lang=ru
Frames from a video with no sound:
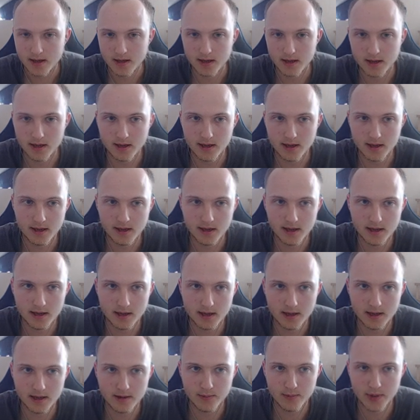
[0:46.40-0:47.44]

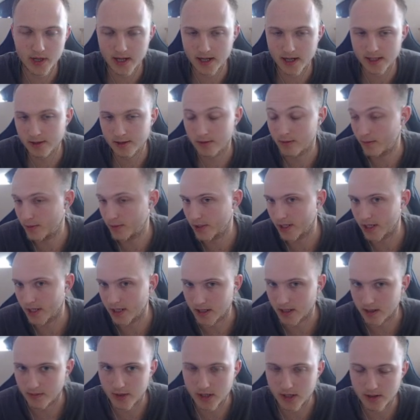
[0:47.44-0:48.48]
и прекратил вообще, я
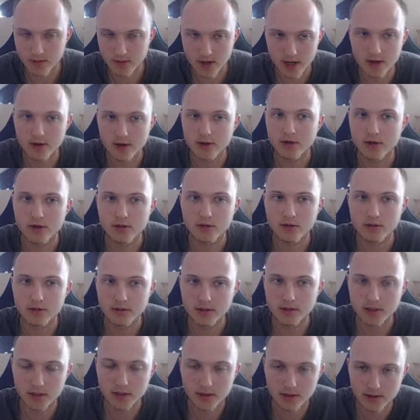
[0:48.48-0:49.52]
так понимаю,
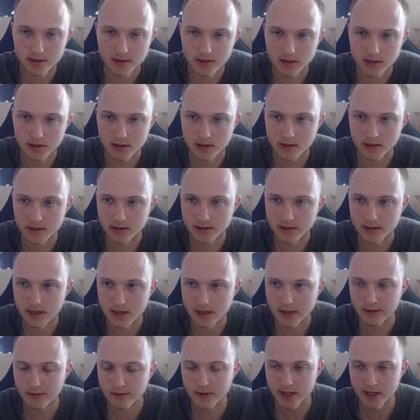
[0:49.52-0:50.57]
делать э, танковый